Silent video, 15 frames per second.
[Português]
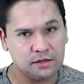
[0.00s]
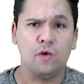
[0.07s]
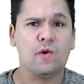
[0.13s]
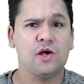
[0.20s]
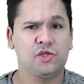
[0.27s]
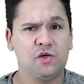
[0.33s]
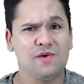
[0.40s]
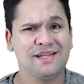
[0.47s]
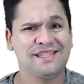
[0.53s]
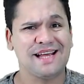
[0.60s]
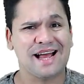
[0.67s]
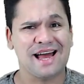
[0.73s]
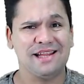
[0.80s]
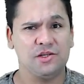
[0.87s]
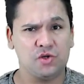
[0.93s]
Eu achei uma
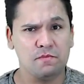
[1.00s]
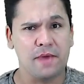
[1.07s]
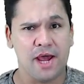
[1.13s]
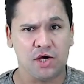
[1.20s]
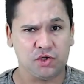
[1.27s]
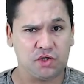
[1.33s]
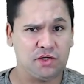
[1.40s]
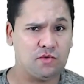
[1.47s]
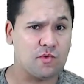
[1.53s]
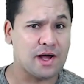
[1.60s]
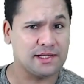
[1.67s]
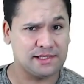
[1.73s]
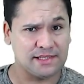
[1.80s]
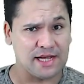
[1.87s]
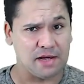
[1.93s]
sacada de mestre do
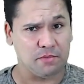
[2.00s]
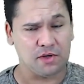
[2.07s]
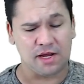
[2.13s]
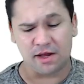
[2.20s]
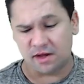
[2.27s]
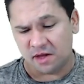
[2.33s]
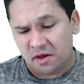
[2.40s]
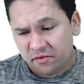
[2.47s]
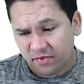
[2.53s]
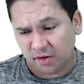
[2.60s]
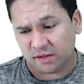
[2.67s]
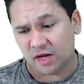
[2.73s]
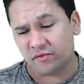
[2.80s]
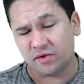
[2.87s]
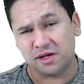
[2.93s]
WhatsApp, né?
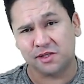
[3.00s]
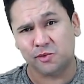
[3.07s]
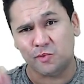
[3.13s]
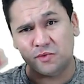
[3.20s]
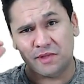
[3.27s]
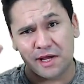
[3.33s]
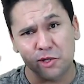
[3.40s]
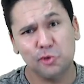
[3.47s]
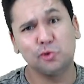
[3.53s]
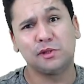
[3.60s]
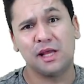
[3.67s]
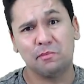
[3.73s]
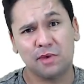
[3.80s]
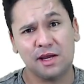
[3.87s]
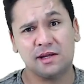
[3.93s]
Faltava isso desde o
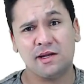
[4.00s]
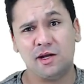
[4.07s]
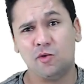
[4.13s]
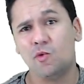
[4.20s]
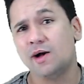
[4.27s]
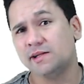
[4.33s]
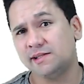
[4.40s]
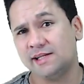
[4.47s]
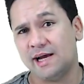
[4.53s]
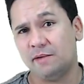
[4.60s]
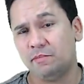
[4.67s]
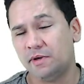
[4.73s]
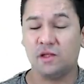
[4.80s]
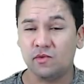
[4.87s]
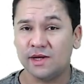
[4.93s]
tempo que ele criou o
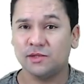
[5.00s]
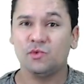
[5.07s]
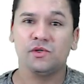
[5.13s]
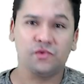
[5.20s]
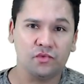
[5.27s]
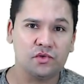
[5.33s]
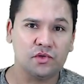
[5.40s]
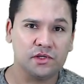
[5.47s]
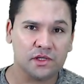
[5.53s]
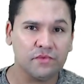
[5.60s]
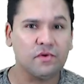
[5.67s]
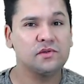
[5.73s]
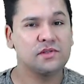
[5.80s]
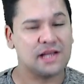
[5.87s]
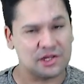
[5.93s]
WhatsApp. Então as duas funções que
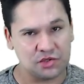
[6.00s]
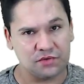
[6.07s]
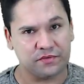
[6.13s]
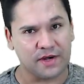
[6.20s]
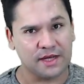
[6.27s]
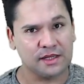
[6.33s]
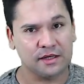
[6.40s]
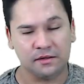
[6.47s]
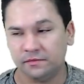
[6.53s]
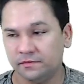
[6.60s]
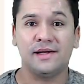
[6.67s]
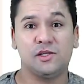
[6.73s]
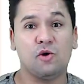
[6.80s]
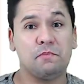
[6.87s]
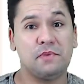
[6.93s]
vão ser ativadas
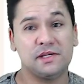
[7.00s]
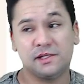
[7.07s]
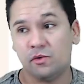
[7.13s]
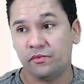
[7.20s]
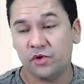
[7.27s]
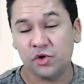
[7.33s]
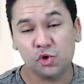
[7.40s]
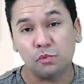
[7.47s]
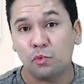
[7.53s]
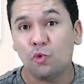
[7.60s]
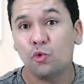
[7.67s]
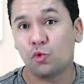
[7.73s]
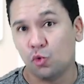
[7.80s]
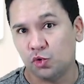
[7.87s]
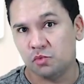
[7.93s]
vai ser a opção visto
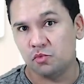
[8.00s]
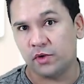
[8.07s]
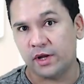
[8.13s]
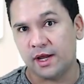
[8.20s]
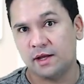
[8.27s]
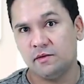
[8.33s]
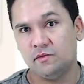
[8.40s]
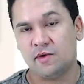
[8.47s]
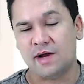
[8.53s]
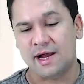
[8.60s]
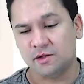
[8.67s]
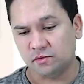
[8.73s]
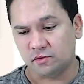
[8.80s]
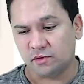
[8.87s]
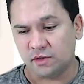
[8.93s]
por último, né? No
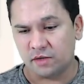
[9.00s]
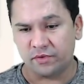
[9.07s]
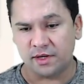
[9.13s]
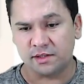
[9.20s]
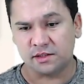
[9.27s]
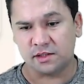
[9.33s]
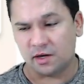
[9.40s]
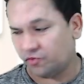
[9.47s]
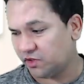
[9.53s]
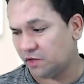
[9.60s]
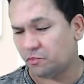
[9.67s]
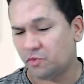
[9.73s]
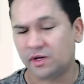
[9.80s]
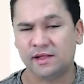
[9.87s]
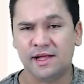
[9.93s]
caso, toda vez
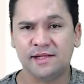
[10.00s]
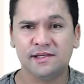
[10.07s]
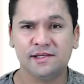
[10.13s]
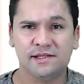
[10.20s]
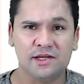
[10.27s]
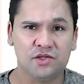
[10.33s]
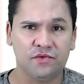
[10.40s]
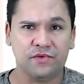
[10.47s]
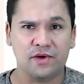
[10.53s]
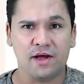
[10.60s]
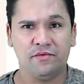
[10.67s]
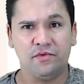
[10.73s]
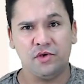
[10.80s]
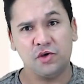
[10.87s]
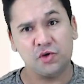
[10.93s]
você pode até
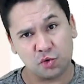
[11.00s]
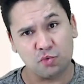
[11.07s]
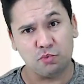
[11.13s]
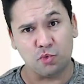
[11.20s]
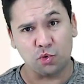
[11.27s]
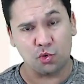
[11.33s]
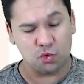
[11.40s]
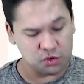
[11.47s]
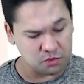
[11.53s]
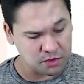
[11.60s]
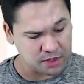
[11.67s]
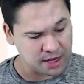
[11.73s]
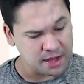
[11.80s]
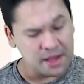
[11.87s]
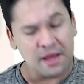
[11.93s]
desativar visto por
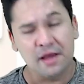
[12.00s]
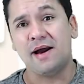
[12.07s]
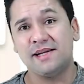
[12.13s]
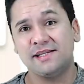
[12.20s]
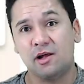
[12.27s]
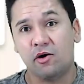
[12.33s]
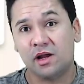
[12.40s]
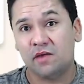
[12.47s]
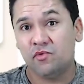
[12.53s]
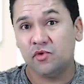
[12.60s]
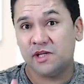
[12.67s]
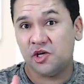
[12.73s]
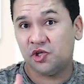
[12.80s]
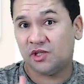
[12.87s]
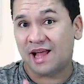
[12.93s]
último, né? Mas na hora que
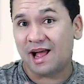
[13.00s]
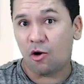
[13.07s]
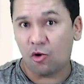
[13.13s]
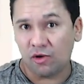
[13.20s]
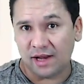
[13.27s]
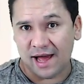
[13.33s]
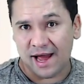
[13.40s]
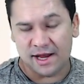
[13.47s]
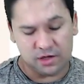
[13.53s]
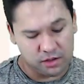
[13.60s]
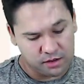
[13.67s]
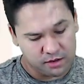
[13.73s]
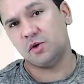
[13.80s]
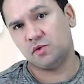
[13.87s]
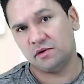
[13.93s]
você está
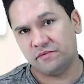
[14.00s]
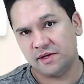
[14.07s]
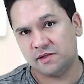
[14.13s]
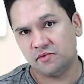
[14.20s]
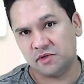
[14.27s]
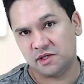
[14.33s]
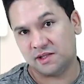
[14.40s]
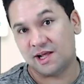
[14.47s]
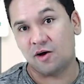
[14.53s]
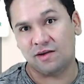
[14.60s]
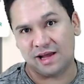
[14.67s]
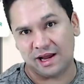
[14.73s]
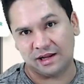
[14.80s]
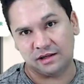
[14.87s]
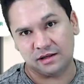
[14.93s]
online, a pessoa vê se você está
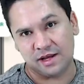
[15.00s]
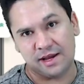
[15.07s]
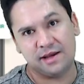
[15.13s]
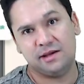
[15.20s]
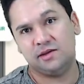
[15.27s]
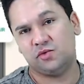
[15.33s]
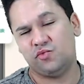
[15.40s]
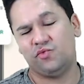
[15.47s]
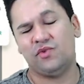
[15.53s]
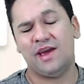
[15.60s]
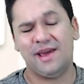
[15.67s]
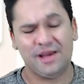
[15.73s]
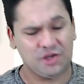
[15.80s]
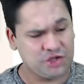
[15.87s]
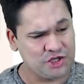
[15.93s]
online, né? Isso
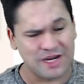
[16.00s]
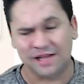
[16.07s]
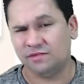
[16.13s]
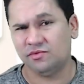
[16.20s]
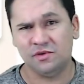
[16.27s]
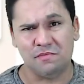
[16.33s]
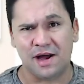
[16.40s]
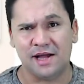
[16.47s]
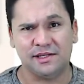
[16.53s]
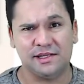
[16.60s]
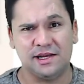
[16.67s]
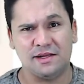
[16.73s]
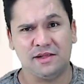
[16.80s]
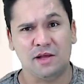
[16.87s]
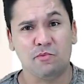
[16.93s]
é chato demais,
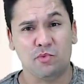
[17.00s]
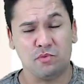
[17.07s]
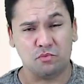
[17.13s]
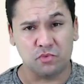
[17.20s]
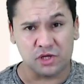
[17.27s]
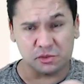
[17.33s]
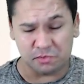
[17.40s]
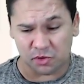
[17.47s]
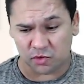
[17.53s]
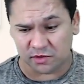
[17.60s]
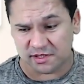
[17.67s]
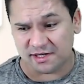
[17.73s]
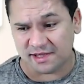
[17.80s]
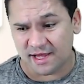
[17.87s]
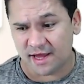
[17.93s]
né? Tem muitas
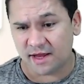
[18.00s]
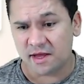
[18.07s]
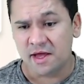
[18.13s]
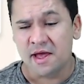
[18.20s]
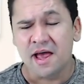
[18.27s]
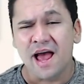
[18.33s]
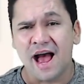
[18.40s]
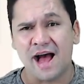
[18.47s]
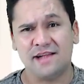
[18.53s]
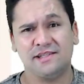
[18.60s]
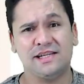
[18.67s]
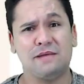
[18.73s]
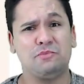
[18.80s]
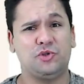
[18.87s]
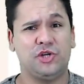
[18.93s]
pessoas que têm
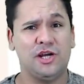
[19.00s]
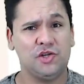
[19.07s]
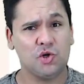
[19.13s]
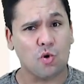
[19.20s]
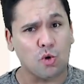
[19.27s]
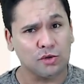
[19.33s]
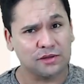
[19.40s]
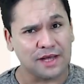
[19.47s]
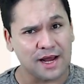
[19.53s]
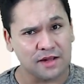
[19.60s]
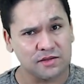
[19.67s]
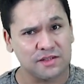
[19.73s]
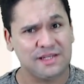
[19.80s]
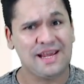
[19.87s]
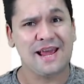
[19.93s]
WhatsApp cheio de
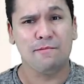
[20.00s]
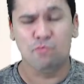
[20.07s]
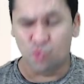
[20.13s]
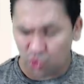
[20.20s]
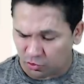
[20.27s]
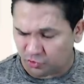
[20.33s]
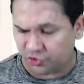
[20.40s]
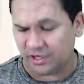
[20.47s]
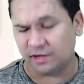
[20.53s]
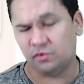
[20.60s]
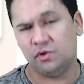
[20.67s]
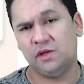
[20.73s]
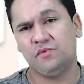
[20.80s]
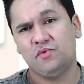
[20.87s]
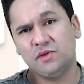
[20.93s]
contatos e é é muito
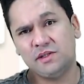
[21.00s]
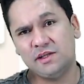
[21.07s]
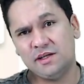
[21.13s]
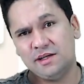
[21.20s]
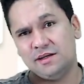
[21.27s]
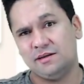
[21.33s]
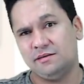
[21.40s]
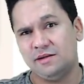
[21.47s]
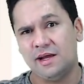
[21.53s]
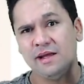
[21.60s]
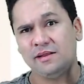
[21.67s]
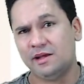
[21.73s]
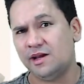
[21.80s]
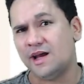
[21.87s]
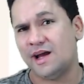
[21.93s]
chatuído, você,
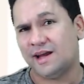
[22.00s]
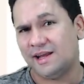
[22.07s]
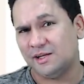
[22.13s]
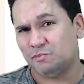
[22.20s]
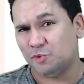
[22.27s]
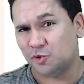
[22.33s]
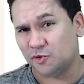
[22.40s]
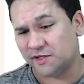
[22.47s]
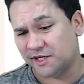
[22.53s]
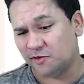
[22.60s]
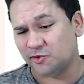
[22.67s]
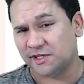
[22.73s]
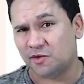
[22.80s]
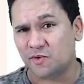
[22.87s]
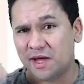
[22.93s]
né, tem aquelas pessoas
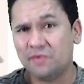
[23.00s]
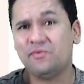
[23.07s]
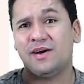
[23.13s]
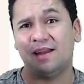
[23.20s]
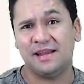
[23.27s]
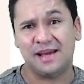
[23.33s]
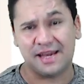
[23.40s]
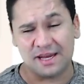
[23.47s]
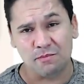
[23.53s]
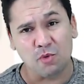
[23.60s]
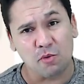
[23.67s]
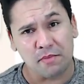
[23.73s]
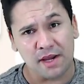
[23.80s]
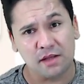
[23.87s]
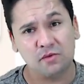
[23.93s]
que você não quer falar naquele
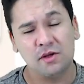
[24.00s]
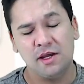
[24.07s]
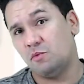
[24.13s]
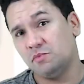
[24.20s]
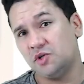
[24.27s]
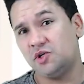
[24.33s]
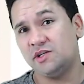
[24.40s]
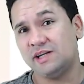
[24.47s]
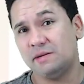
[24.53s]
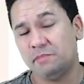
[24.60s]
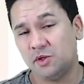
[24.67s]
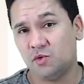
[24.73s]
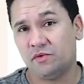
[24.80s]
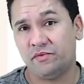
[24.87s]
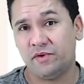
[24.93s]
momento, como se diz, a
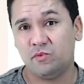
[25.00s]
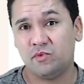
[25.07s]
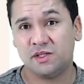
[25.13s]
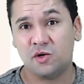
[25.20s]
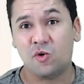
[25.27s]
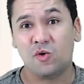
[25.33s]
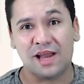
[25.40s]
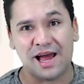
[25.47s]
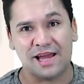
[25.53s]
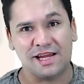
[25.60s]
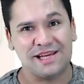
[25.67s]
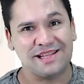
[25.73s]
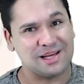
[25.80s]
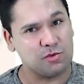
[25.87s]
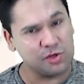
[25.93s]
pessoa vê você
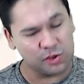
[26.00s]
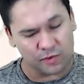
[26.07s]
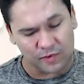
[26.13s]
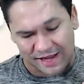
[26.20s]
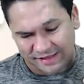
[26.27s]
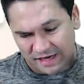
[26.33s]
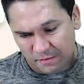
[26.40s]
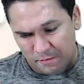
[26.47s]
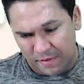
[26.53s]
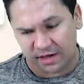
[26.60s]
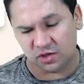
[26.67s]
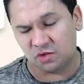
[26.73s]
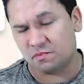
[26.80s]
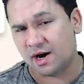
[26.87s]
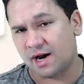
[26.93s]
online, então isso
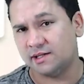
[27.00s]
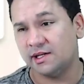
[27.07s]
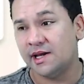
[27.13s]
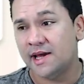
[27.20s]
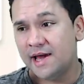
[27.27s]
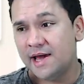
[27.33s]
atrapalha demais.